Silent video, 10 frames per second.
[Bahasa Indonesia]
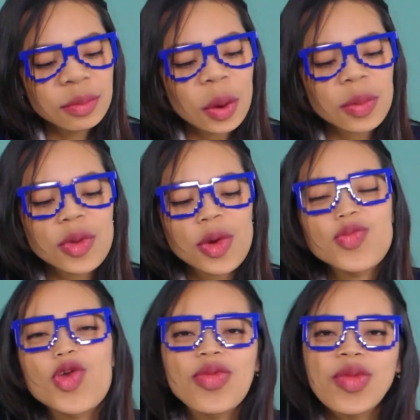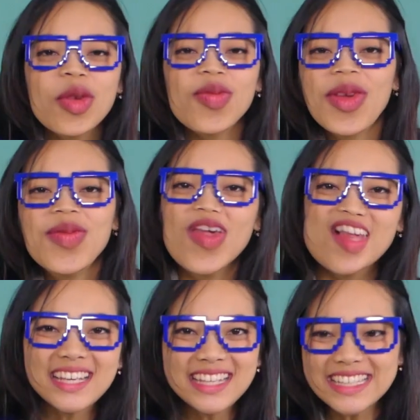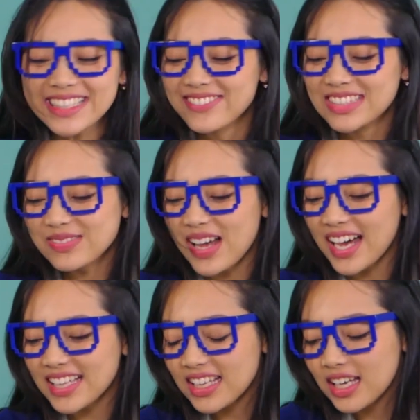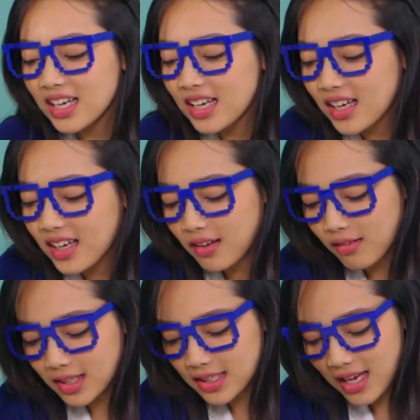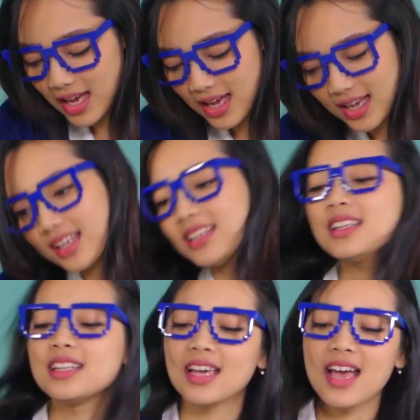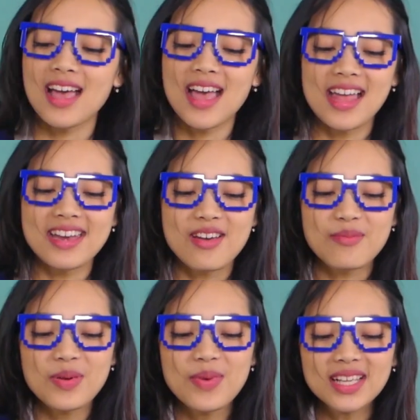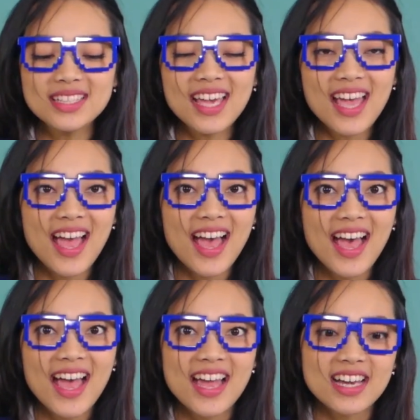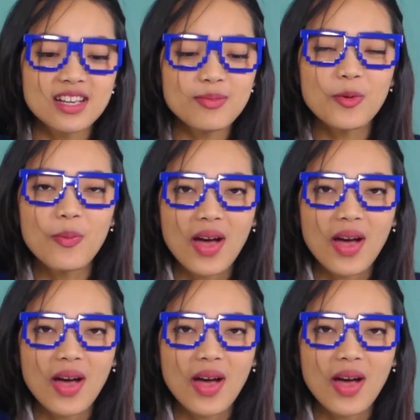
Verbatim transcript: hmm, ih gemes banget oh iya ini nih ada bebeknya dia mau